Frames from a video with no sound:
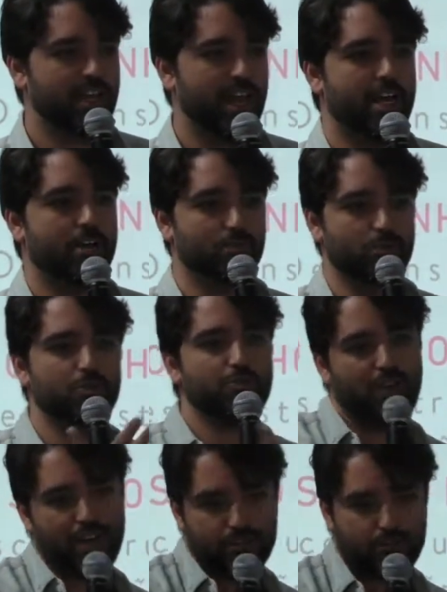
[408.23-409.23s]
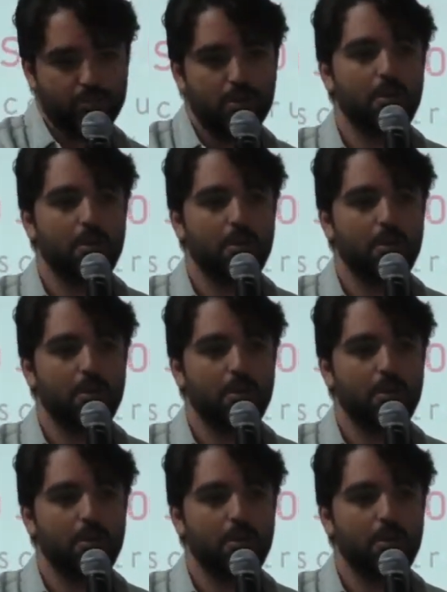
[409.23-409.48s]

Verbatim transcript: Era muito fácil